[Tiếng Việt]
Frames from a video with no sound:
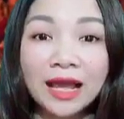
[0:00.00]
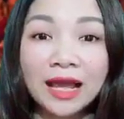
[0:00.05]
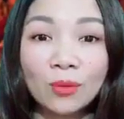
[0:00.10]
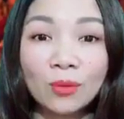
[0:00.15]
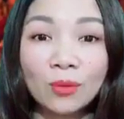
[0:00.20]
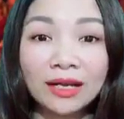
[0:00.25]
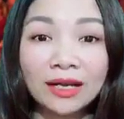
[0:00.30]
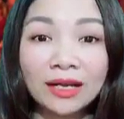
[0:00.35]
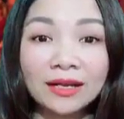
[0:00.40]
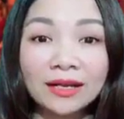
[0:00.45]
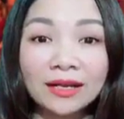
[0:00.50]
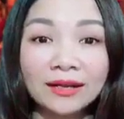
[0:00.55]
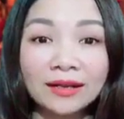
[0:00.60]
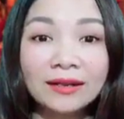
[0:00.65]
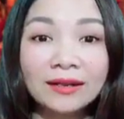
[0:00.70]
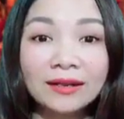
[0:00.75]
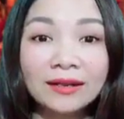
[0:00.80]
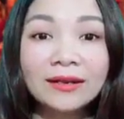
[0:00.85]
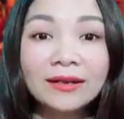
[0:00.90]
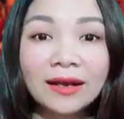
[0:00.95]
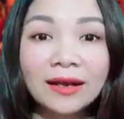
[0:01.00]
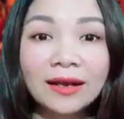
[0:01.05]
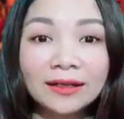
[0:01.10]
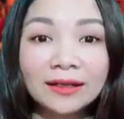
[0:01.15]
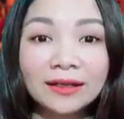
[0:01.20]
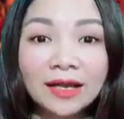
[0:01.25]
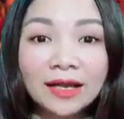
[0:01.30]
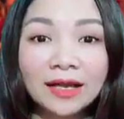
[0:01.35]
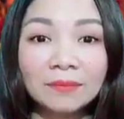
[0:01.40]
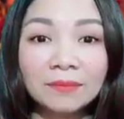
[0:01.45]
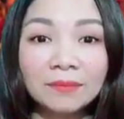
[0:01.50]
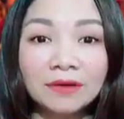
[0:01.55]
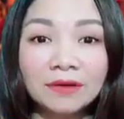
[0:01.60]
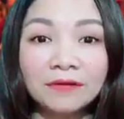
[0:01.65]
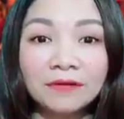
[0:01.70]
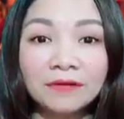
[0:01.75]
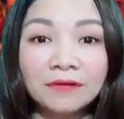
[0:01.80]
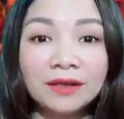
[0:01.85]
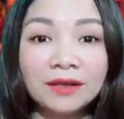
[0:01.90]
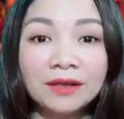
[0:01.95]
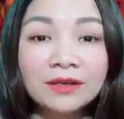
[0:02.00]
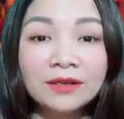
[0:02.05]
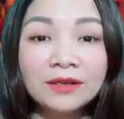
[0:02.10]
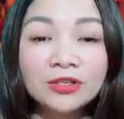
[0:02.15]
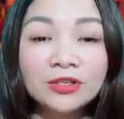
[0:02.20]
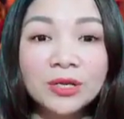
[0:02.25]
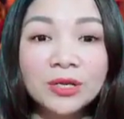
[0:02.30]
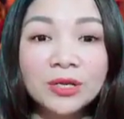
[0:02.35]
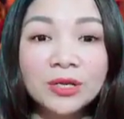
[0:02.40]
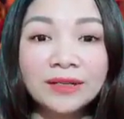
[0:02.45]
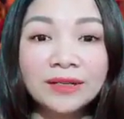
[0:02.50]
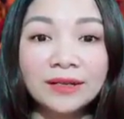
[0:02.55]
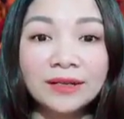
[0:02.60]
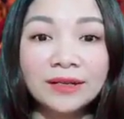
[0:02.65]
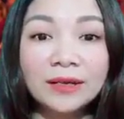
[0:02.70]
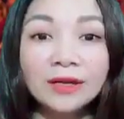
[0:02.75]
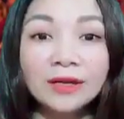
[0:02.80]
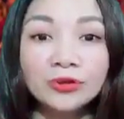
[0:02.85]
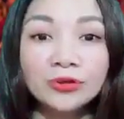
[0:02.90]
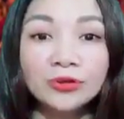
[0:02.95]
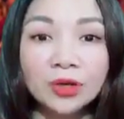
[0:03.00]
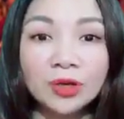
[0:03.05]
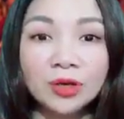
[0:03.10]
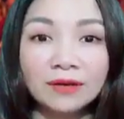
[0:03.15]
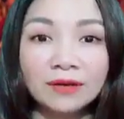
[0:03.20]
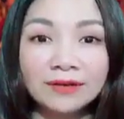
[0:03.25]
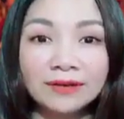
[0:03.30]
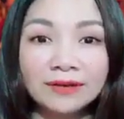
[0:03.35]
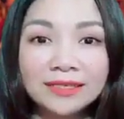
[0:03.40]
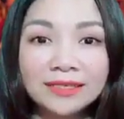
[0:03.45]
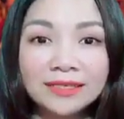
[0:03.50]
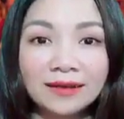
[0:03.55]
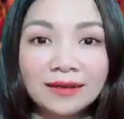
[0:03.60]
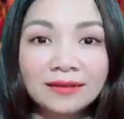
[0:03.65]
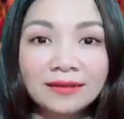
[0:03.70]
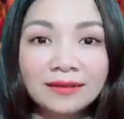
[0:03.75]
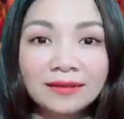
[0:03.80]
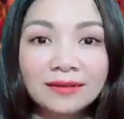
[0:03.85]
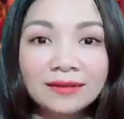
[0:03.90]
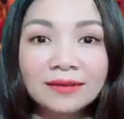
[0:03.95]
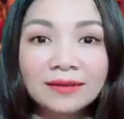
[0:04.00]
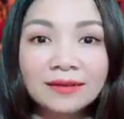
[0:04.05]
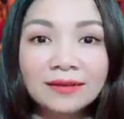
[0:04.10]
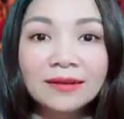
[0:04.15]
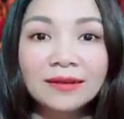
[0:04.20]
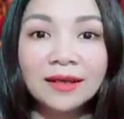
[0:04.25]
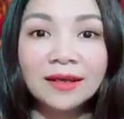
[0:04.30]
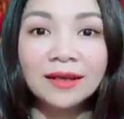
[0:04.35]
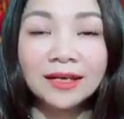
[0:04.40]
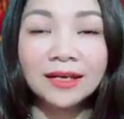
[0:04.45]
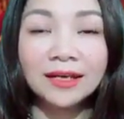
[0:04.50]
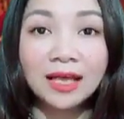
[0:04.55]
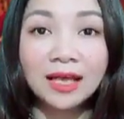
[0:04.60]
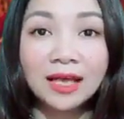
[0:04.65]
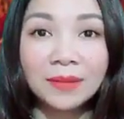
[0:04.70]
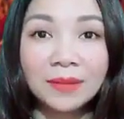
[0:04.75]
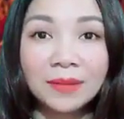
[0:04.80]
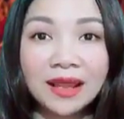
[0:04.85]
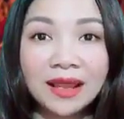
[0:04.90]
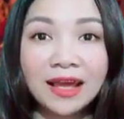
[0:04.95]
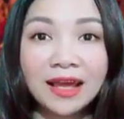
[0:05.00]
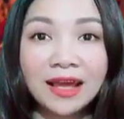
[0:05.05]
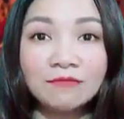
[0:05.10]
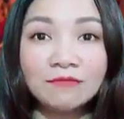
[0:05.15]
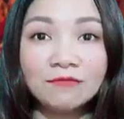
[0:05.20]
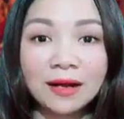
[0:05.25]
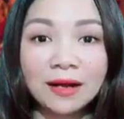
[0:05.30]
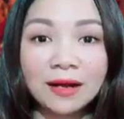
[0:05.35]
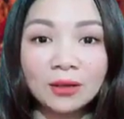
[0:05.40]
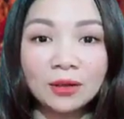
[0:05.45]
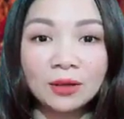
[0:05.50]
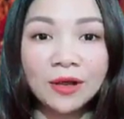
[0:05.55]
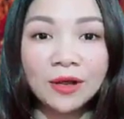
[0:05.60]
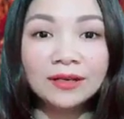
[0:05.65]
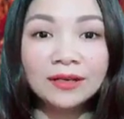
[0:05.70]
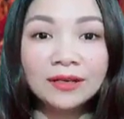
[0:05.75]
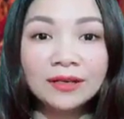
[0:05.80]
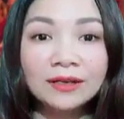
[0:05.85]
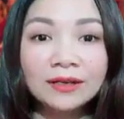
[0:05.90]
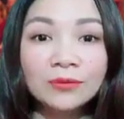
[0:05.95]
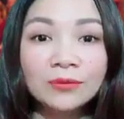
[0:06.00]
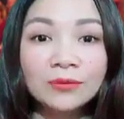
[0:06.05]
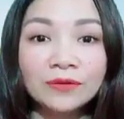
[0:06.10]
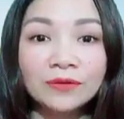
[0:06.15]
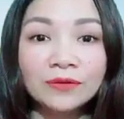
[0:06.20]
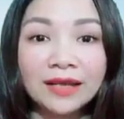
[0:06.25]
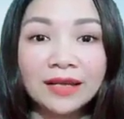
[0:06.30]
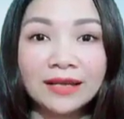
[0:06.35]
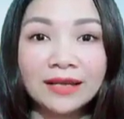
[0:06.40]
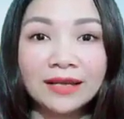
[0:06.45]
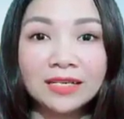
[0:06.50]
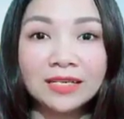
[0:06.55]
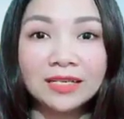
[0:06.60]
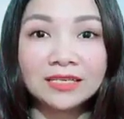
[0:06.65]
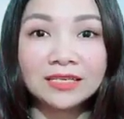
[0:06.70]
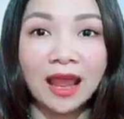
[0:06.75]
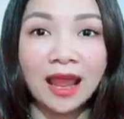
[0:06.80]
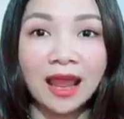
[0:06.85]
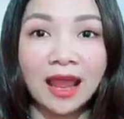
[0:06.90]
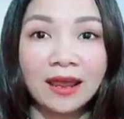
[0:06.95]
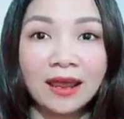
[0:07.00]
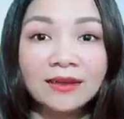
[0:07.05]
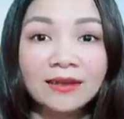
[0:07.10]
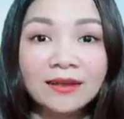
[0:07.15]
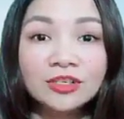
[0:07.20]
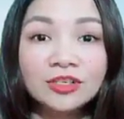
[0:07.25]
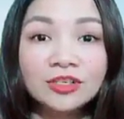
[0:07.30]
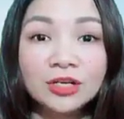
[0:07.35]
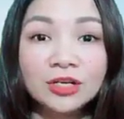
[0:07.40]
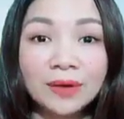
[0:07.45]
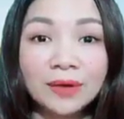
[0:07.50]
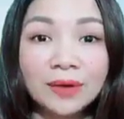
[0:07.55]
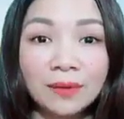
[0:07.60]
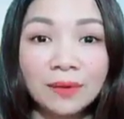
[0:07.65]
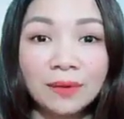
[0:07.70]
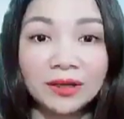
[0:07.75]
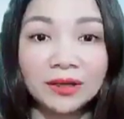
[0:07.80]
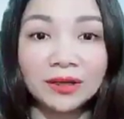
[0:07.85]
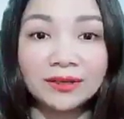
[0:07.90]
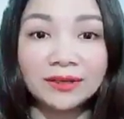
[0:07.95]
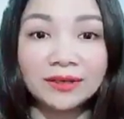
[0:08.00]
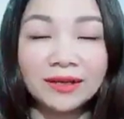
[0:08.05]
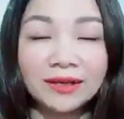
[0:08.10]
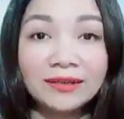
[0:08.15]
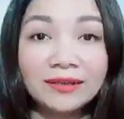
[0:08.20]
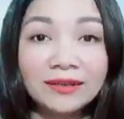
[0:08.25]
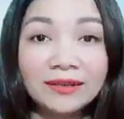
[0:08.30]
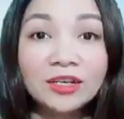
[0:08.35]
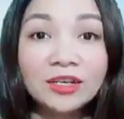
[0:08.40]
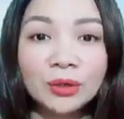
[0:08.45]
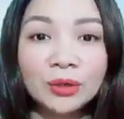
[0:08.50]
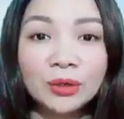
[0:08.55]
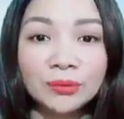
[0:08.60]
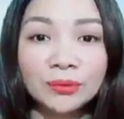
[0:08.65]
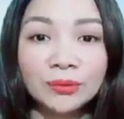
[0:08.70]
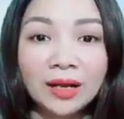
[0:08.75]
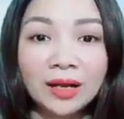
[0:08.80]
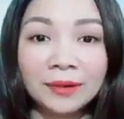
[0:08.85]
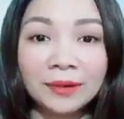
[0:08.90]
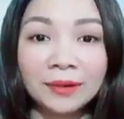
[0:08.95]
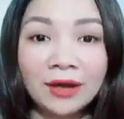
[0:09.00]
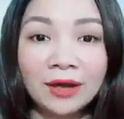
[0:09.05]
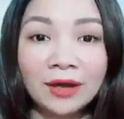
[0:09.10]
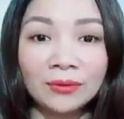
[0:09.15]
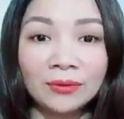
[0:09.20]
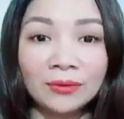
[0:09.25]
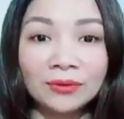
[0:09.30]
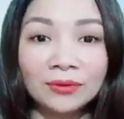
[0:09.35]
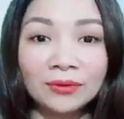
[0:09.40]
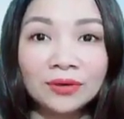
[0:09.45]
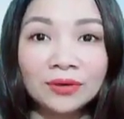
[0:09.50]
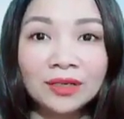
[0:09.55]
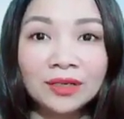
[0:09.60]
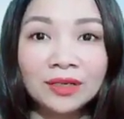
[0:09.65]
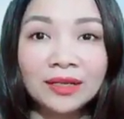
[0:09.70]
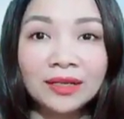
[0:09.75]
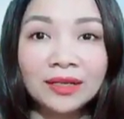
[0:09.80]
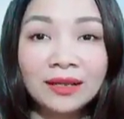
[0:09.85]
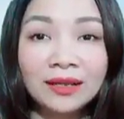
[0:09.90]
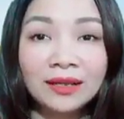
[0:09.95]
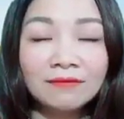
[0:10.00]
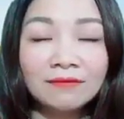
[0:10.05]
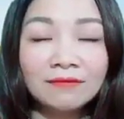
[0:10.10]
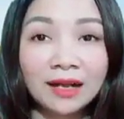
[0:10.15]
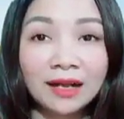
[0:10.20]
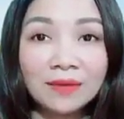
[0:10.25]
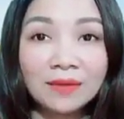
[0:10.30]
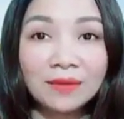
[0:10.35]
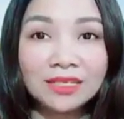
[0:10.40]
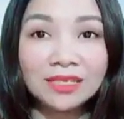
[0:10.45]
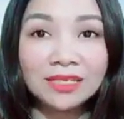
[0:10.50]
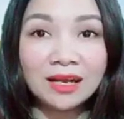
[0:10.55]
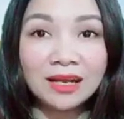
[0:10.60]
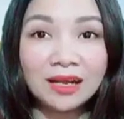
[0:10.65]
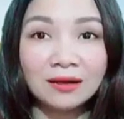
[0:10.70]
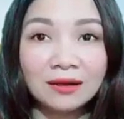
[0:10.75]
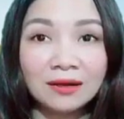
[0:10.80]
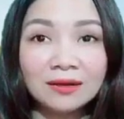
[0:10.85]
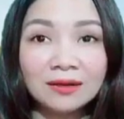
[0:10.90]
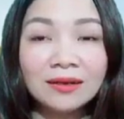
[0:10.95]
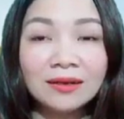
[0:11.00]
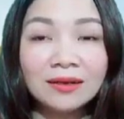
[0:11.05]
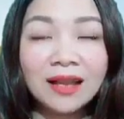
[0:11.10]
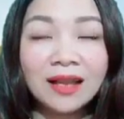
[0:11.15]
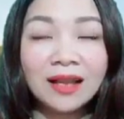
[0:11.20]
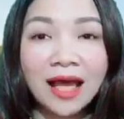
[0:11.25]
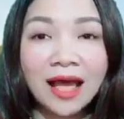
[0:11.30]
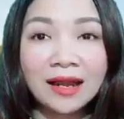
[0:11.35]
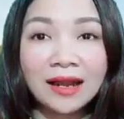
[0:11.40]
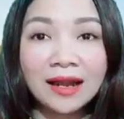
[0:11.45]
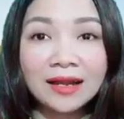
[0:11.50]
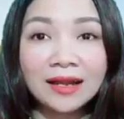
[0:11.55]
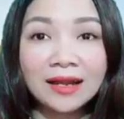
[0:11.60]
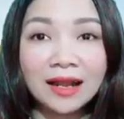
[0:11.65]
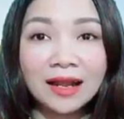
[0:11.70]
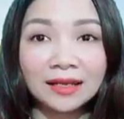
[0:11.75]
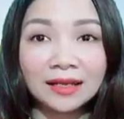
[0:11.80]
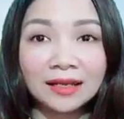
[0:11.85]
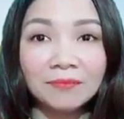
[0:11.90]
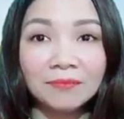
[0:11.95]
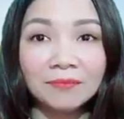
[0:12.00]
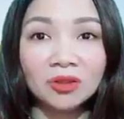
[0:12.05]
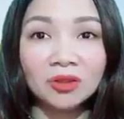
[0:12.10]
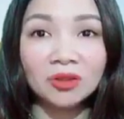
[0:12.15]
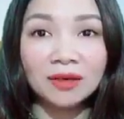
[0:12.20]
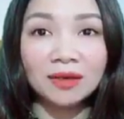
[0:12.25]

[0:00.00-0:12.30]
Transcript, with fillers: vị hãy hoan hỉ đăng ký kênh miễn phí rồi nhấn tín hiệu chuông ở phía dưới Khi xem thấy hay và hữu ích, quý vị hãy chia sẻ cho đông đảo mọi người cùng tham khảo Và ngay bây giờ là đặc điểm